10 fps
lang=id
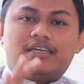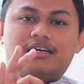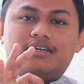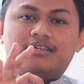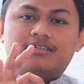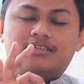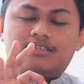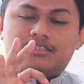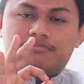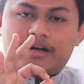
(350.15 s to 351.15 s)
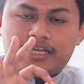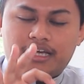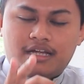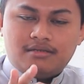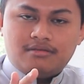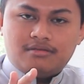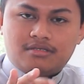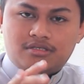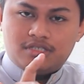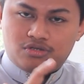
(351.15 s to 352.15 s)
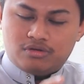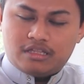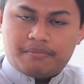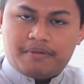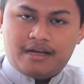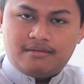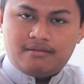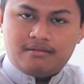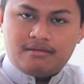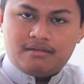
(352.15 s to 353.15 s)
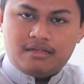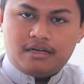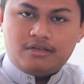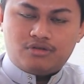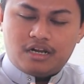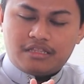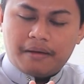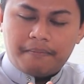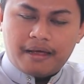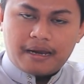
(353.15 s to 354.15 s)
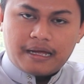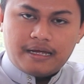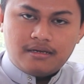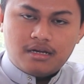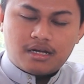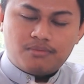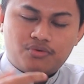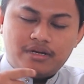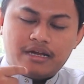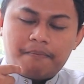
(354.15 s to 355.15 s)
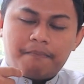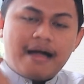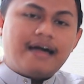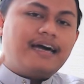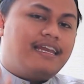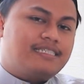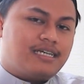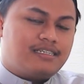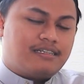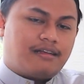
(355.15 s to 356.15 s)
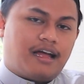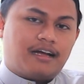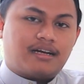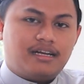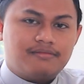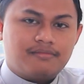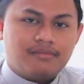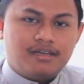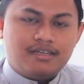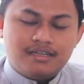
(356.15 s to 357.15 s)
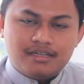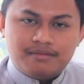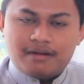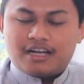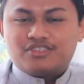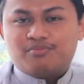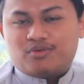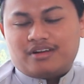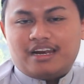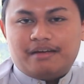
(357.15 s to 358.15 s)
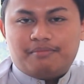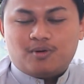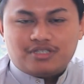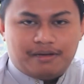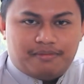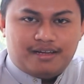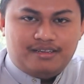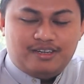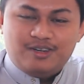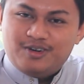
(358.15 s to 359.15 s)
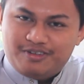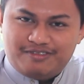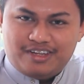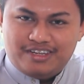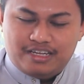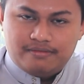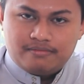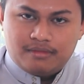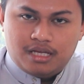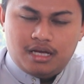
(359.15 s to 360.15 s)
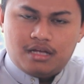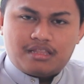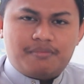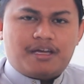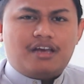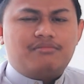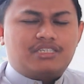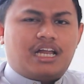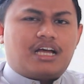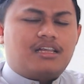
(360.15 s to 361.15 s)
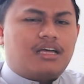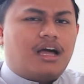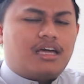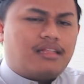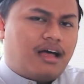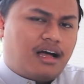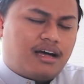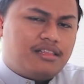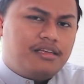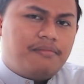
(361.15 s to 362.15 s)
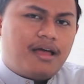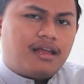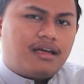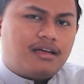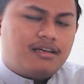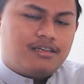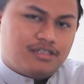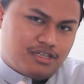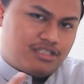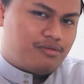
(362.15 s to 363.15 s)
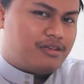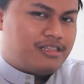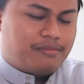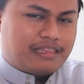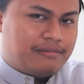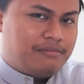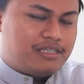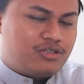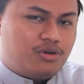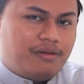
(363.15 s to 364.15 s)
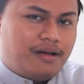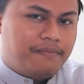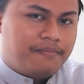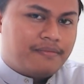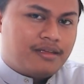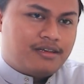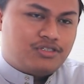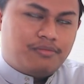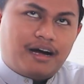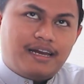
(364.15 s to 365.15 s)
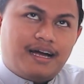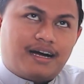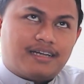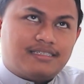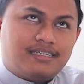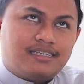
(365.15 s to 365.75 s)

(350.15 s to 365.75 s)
ya bagiannya sudah tepat, sudah ditempelkan, kemudian pangkal lisannya terangkat, maka sempurnalah pengucapan huruf to-nya. Tapi kalau misalkan nggak kita angkat gimana? Ya coba teman-teman bisa coba. Coba nggak diangkat